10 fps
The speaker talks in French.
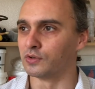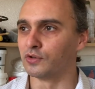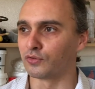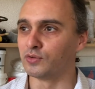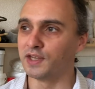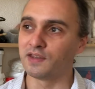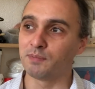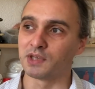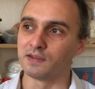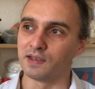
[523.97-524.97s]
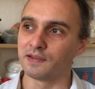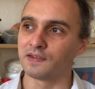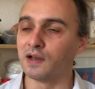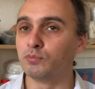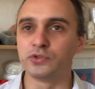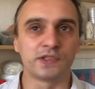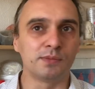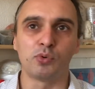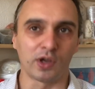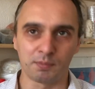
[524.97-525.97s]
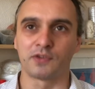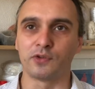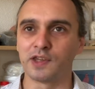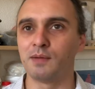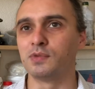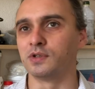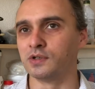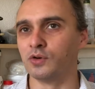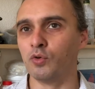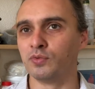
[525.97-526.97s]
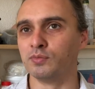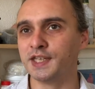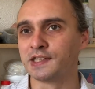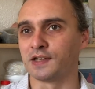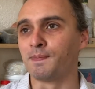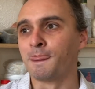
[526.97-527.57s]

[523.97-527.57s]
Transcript: dans une étape qui était assez aboutie pour être présentable au public.